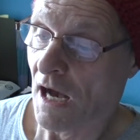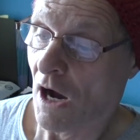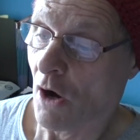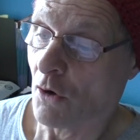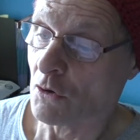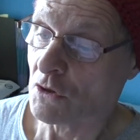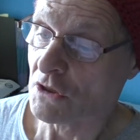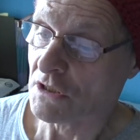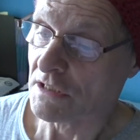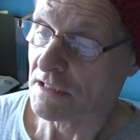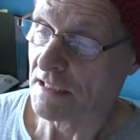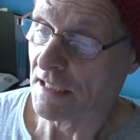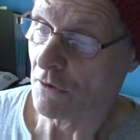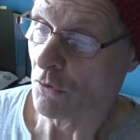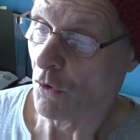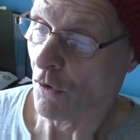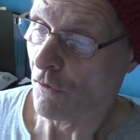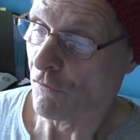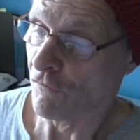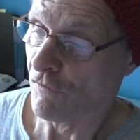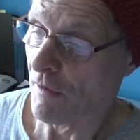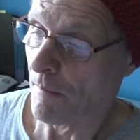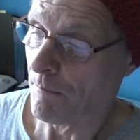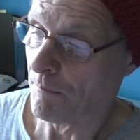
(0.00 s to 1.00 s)
aus den
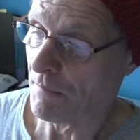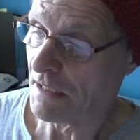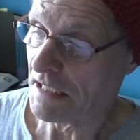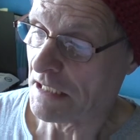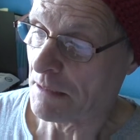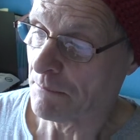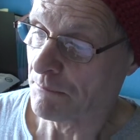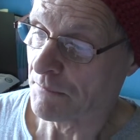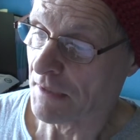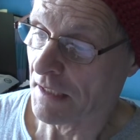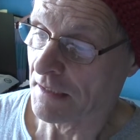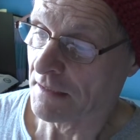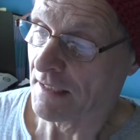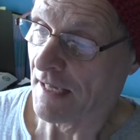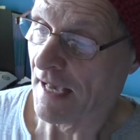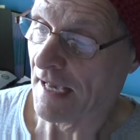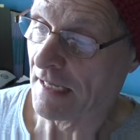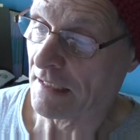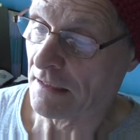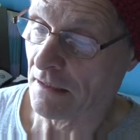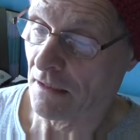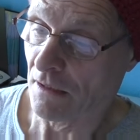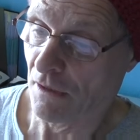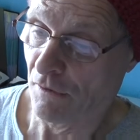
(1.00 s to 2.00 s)
noch verbliebenen
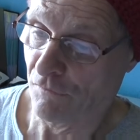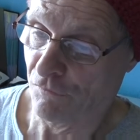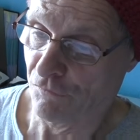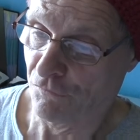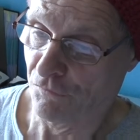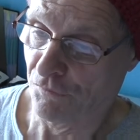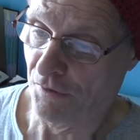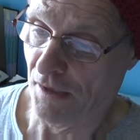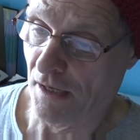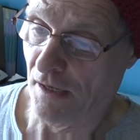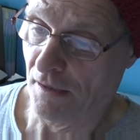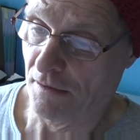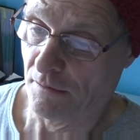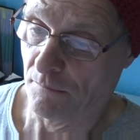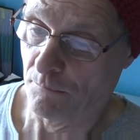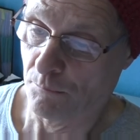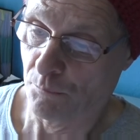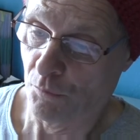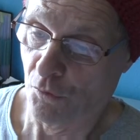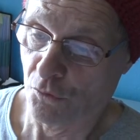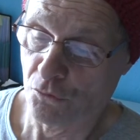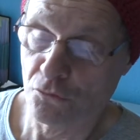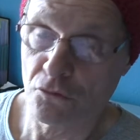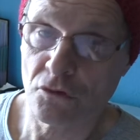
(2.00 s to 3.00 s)
Kernkraftwerken
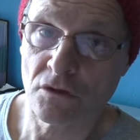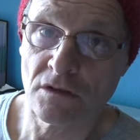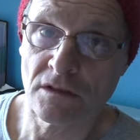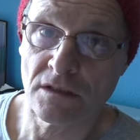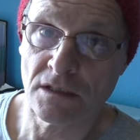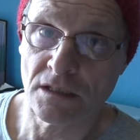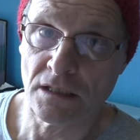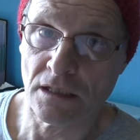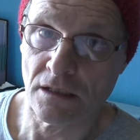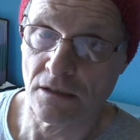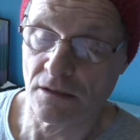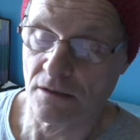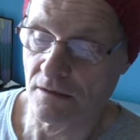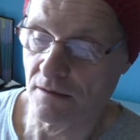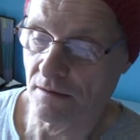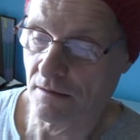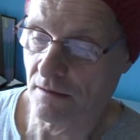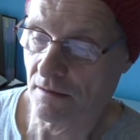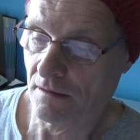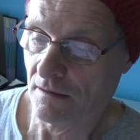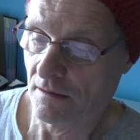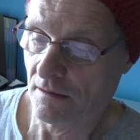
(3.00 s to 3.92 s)
produzieren.